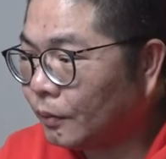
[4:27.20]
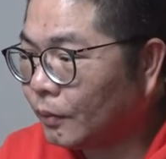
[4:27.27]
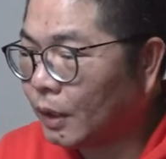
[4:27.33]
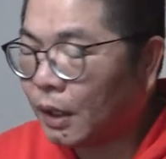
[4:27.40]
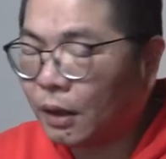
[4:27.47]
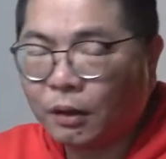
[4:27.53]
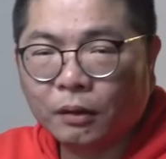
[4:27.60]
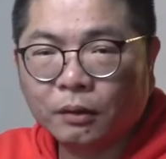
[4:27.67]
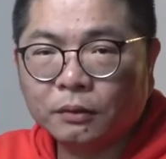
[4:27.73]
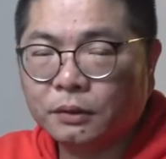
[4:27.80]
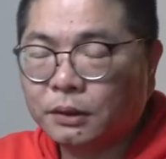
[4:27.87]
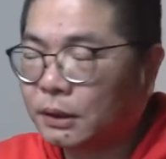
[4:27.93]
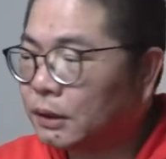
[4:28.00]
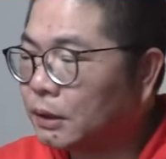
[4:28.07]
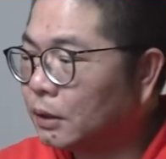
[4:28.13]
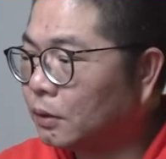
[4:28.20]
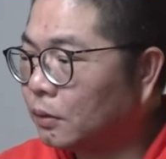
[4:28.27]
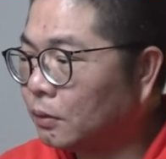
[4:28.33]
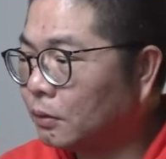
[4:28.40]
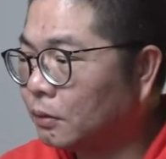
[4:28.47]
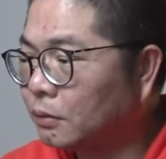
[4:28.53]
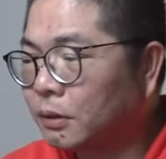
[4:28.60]
然后这些
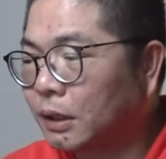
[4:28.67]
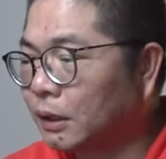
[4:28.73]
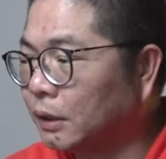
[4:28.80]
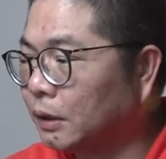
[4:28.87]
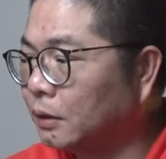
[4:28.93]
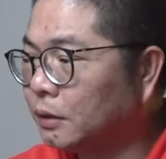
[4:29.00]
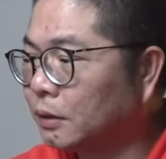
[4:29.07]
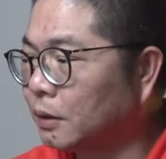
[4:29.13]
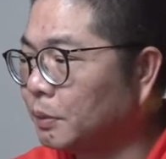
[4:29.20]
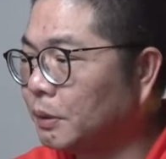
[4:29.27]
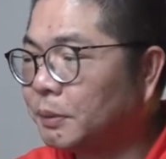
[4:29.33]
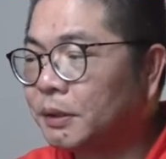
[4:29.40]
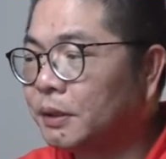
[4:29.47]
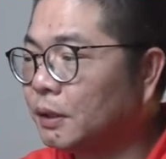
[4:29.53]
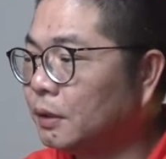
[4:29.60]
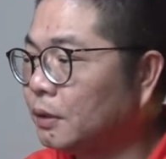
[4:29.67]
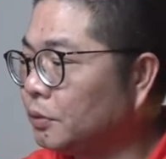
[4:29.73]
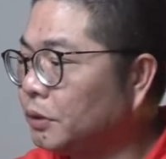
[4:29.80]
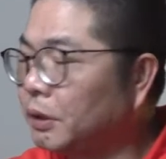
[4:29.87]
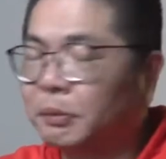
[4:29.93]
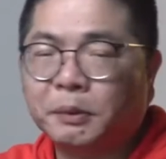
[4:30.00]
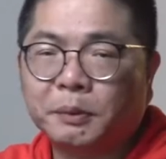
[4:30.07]
话题，这个 PPT，
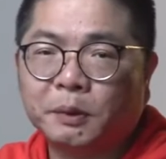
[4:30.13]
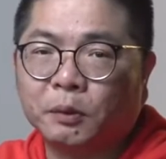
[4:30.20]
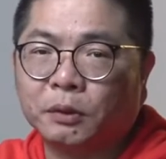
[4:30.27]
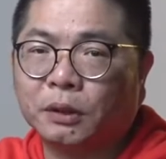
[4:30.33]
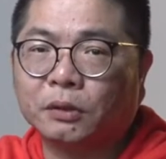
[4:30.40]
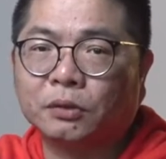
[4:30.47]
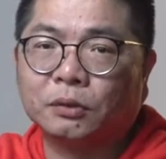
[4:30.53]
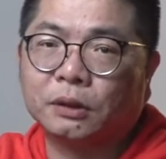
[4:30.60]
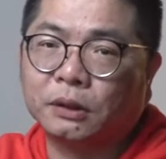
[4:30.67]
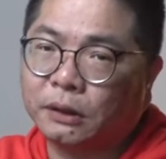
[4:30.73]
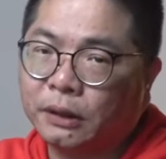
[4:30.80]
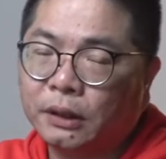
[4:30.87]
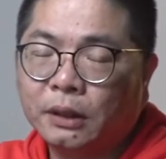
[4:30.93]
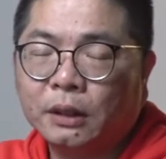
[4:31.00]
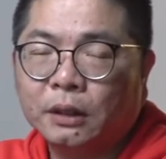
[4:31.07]
这些 PPT 我到时候可以